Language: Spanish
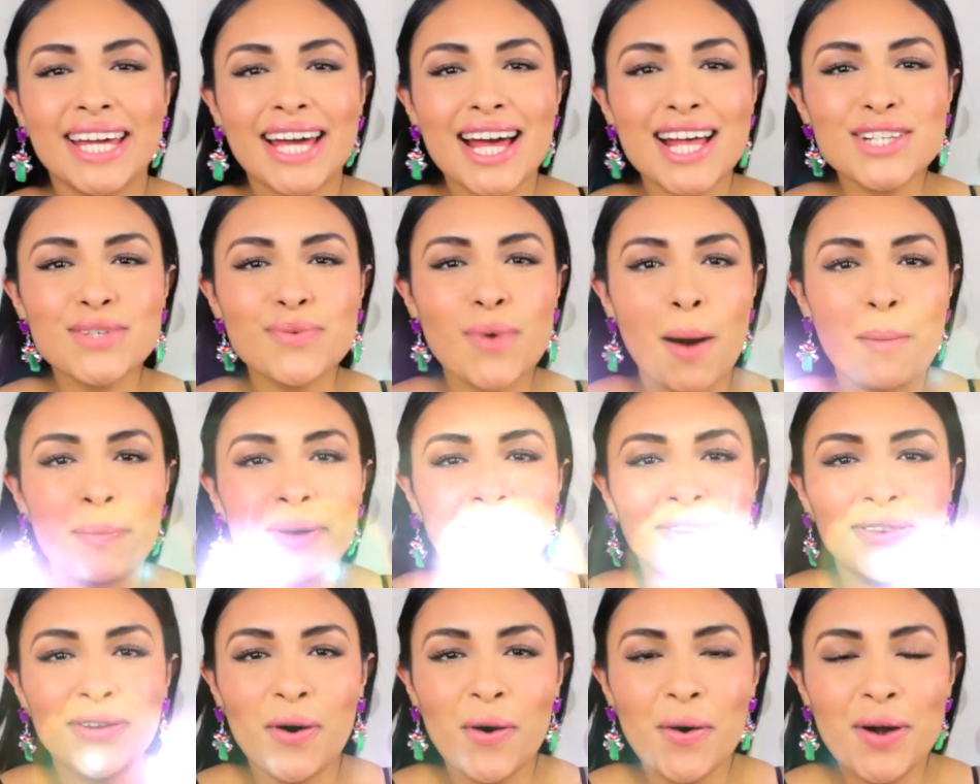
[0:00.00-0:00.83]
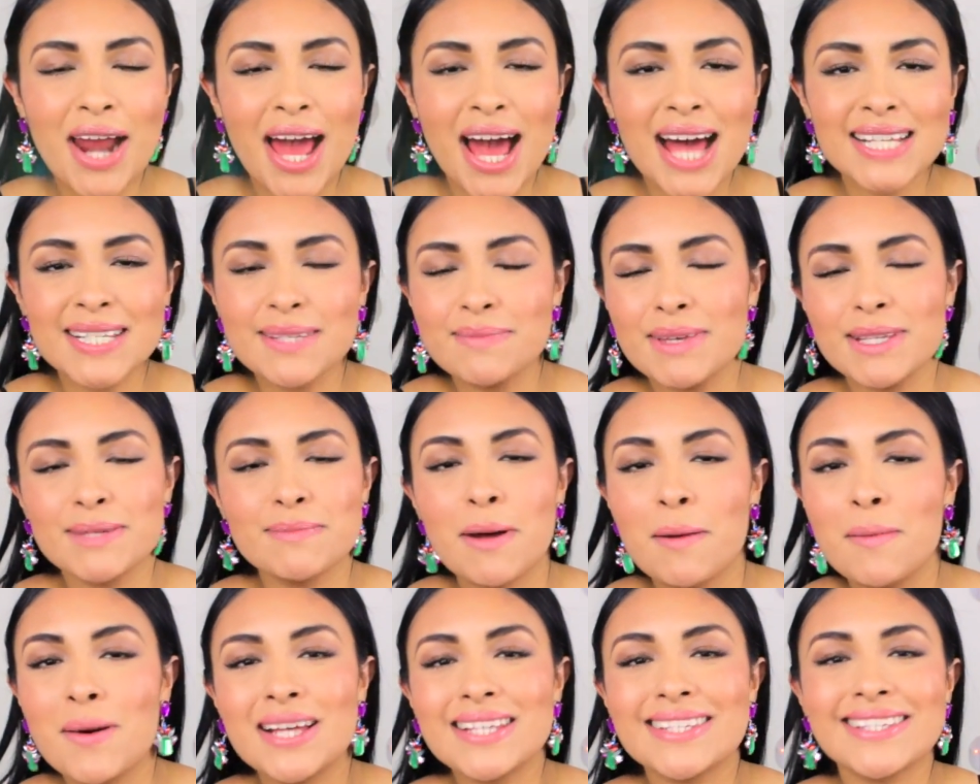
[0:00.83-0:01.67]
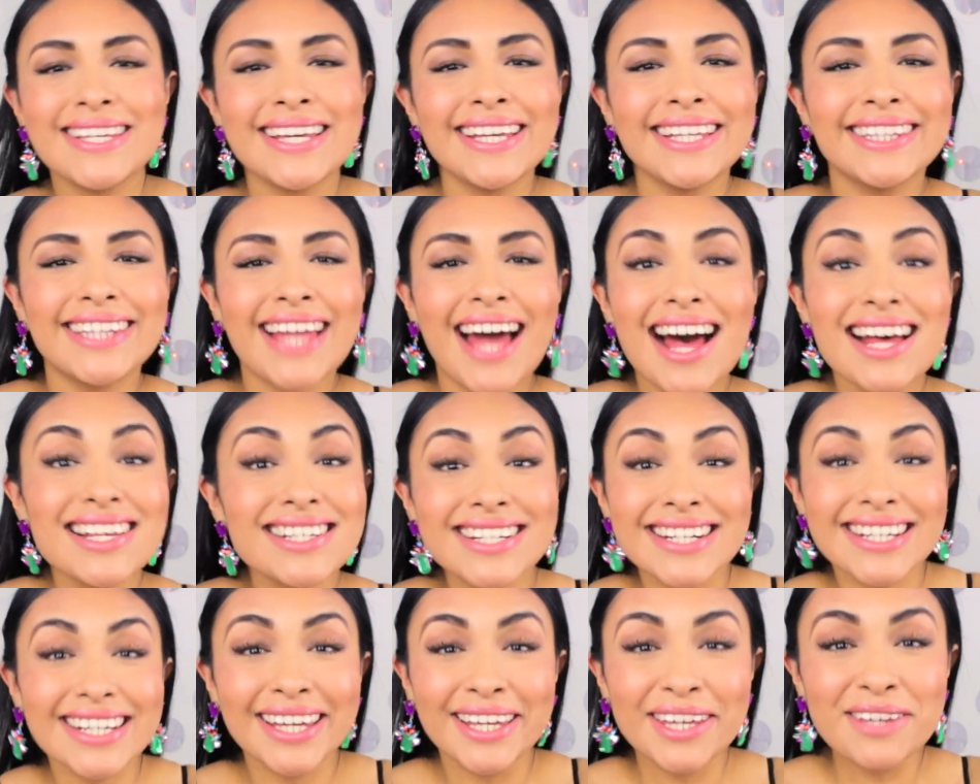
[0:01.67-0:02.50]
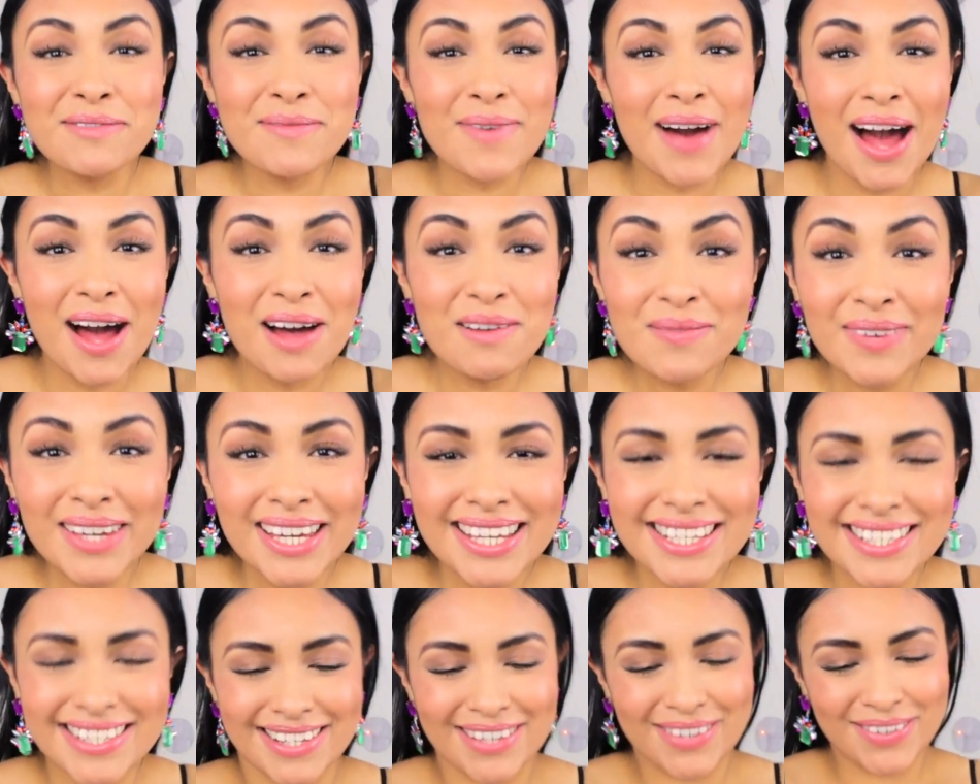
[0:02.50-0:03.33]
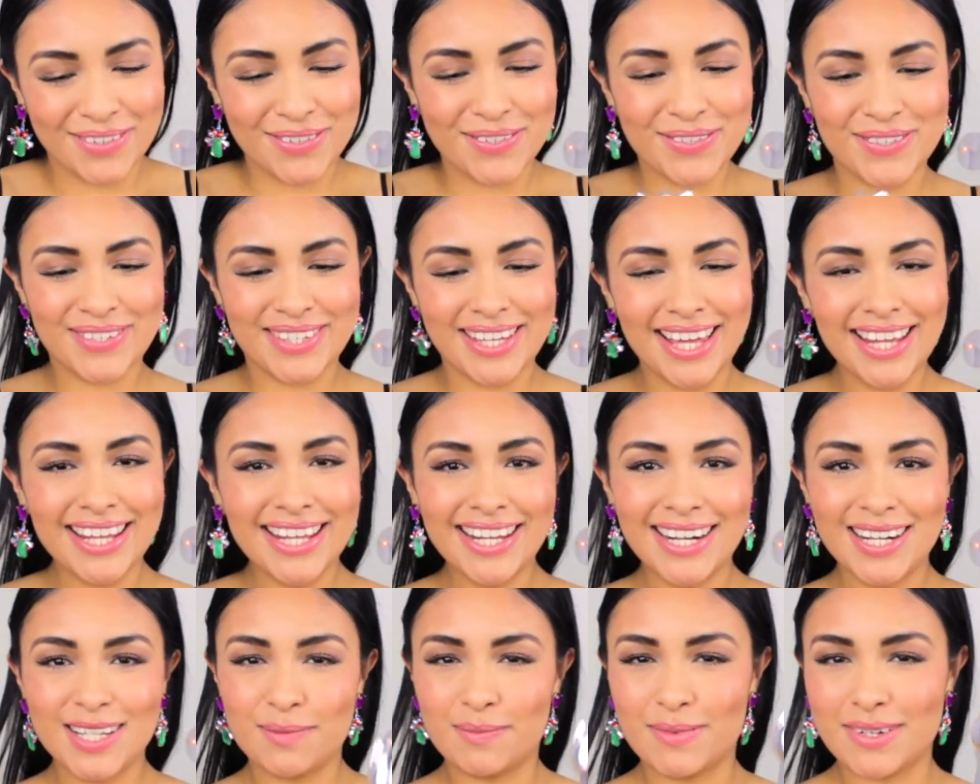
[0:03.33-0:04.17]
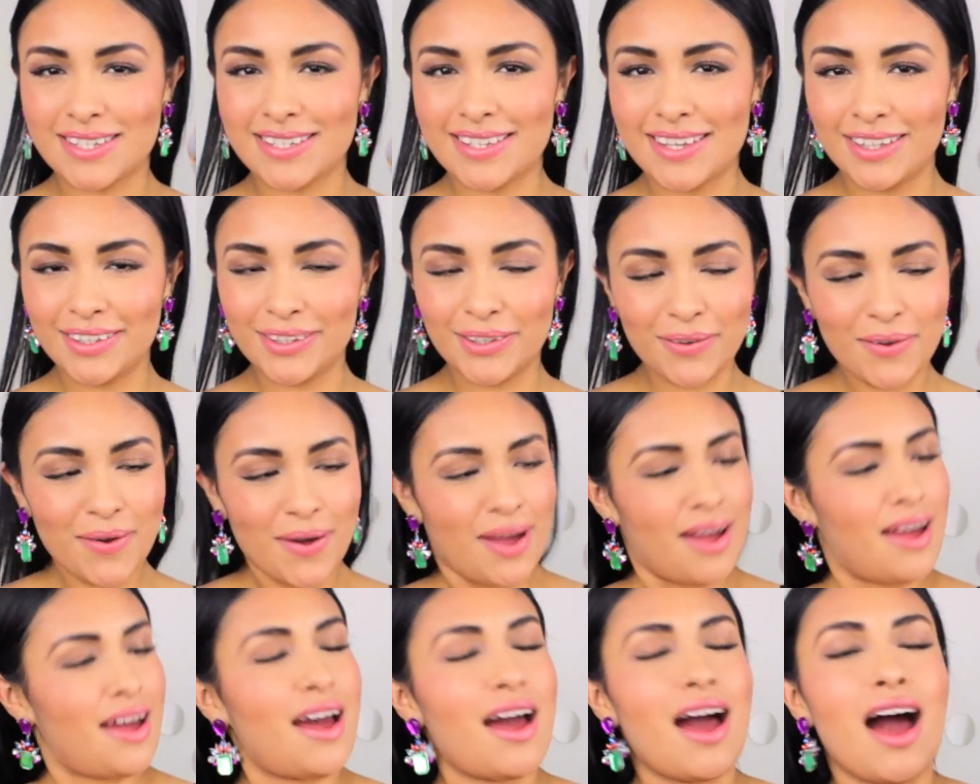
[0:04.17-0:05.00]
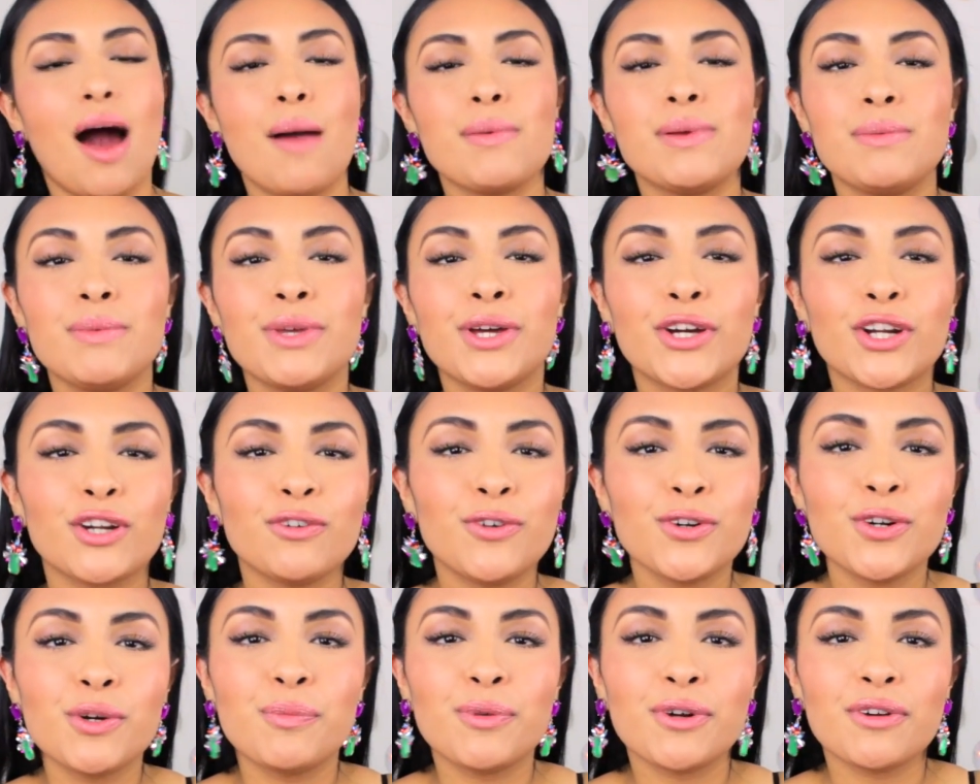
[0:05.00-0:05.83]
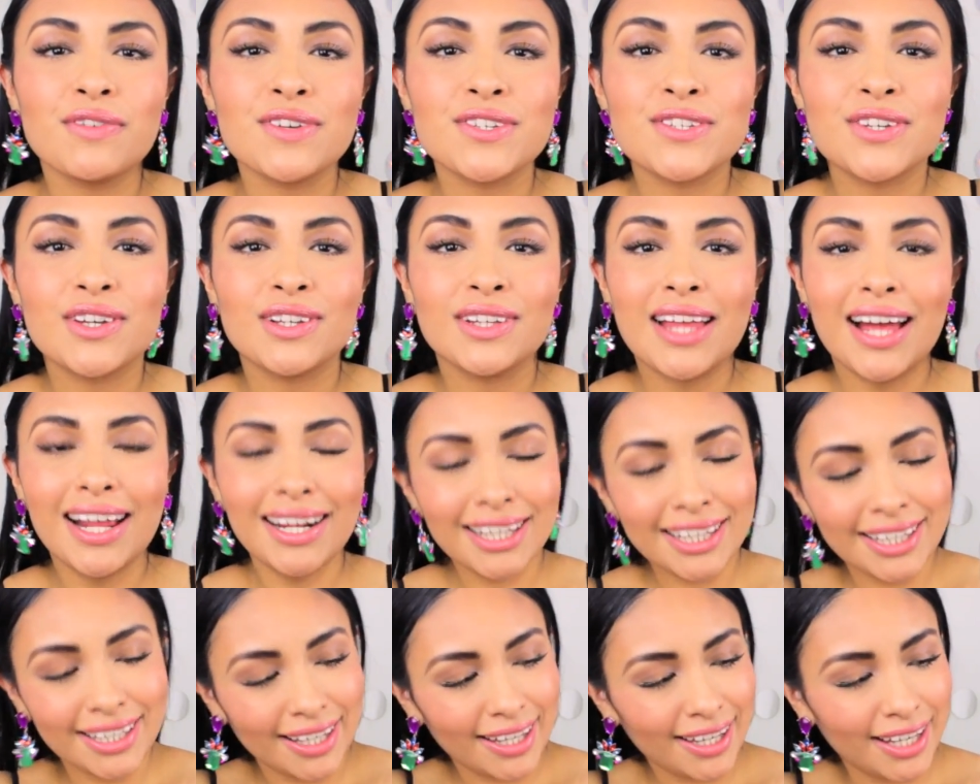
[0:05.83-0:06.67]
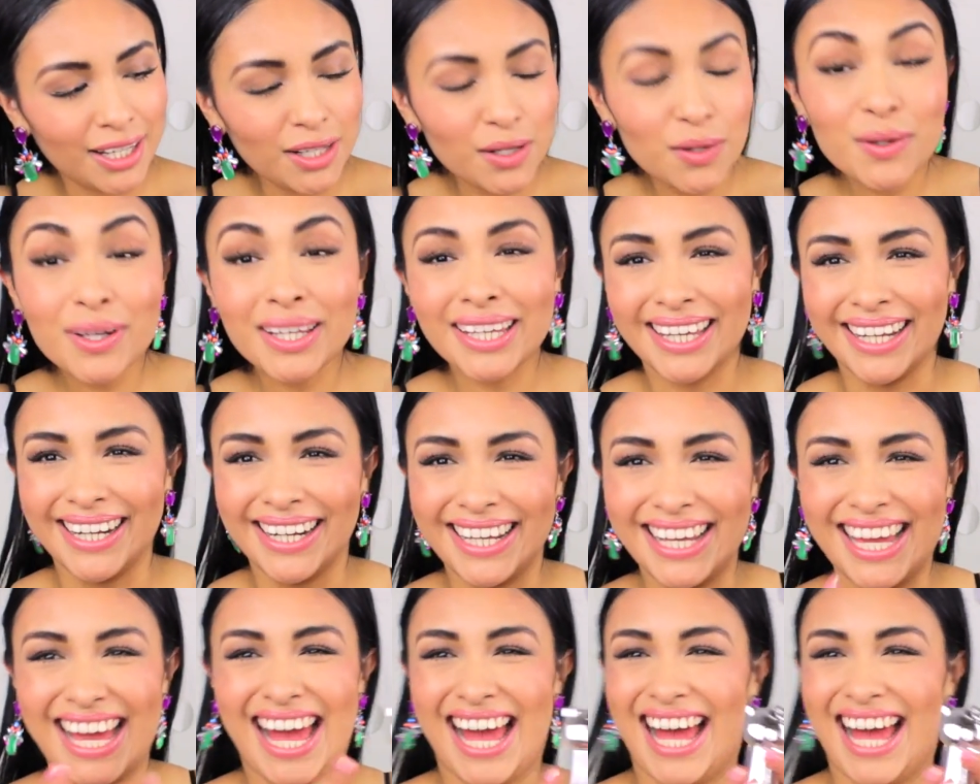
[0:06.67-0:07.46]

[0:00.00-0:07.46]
Chicas guapetonas, mis mamacitas, rikimamis, con ustedes les presento a mi micrófono profesional de Hello Kitty.